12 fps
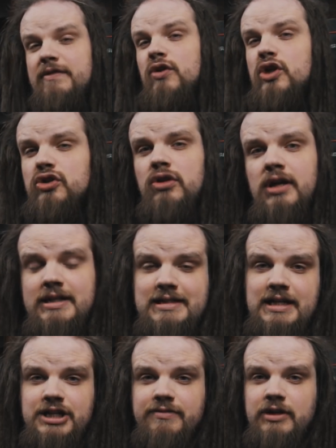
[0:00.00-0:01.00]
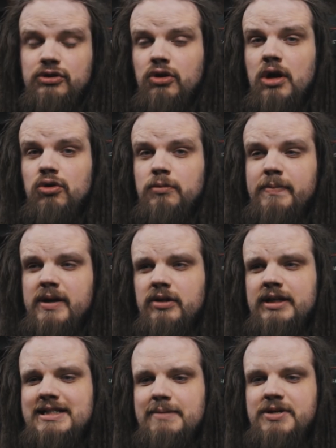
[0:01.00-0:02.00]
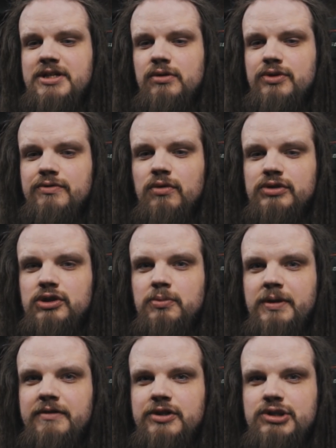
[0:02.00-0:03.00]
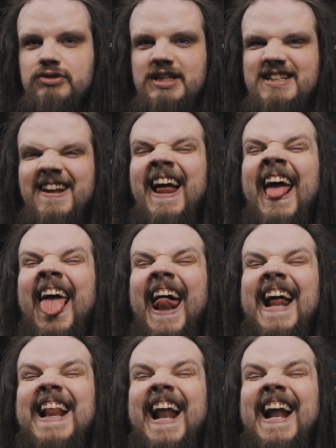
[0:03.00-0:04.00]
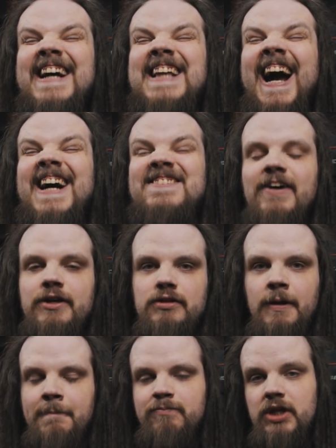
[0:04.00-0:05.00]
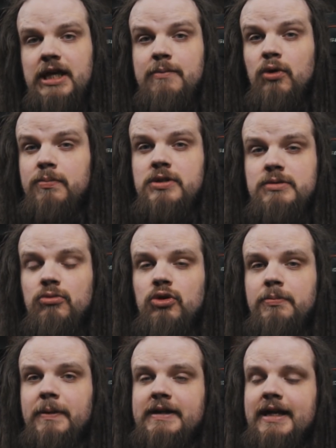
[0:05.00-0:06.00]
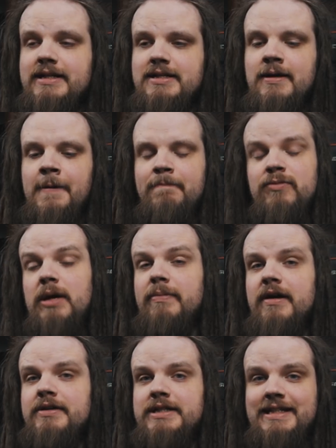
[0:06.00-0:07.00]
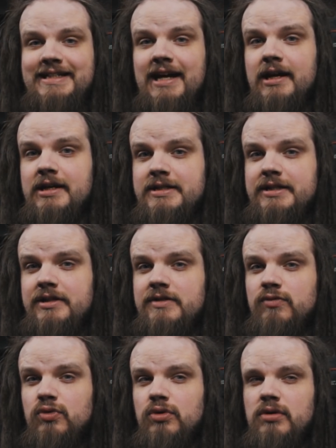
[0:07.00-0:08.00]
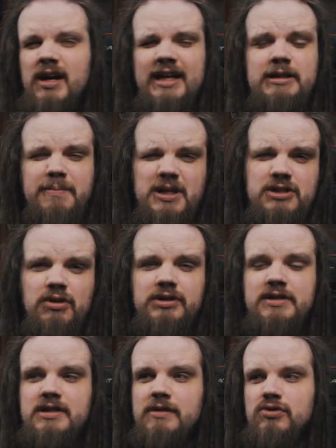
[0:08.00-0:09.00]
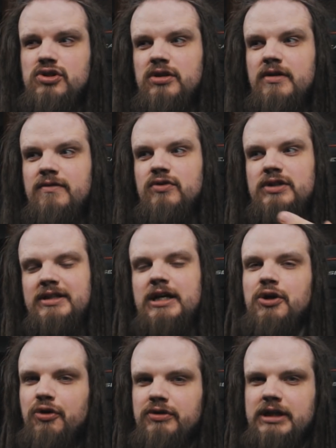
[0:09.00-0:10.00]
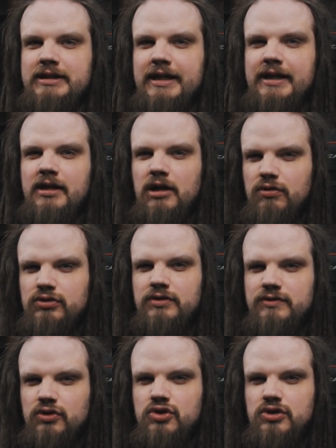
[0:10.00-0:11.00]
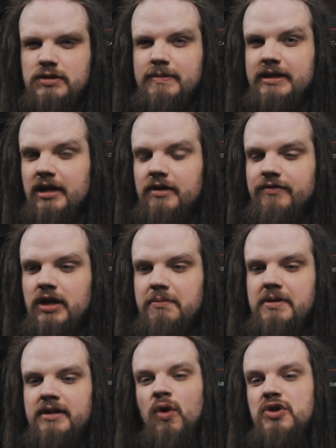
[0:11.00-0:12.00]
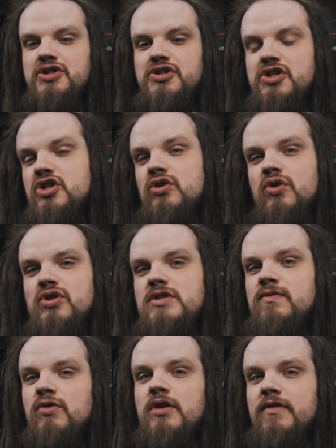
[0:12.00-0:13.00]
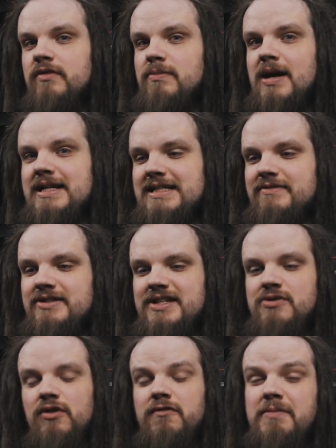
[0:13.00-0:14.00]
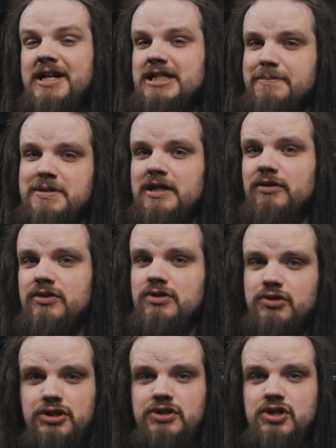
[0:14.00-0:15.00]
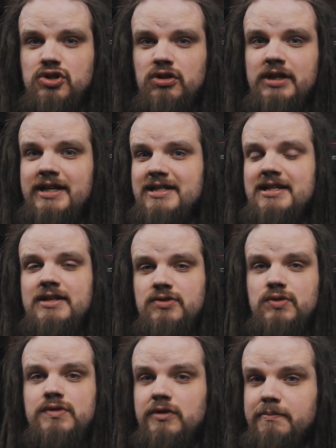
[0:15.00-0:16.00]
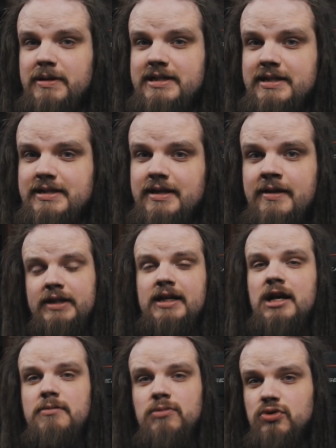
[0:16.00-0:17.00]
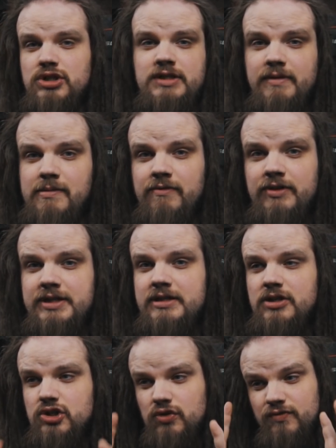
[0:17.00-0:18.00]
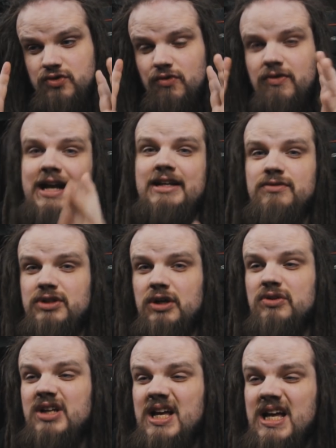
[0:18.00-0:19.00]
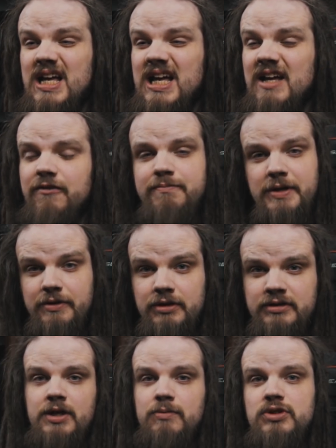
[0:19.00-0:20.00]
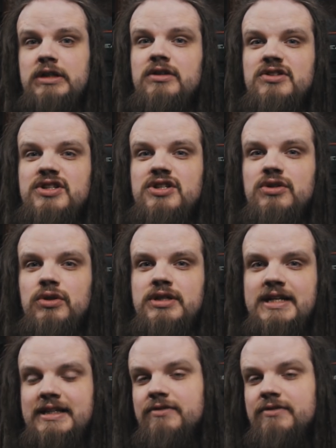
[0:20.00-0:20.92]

Довольно долго отслеживая то, как он поет, я заметил у него вот эту привычку, знаете, тайная атака поет. Таким образом, он пытается добавить яркости к звуку. Это происходит из-за того, что вот на такой вот атаке, как вот только что смотрели фрагмент, очень тяжело звук выбрасывать, и он в принципе становится очень тяжелый, если отсутствует позиция. А так как мы уже с вами выяснили, что он все валит вот так вот э, вперед, ему становится тяжело, из-за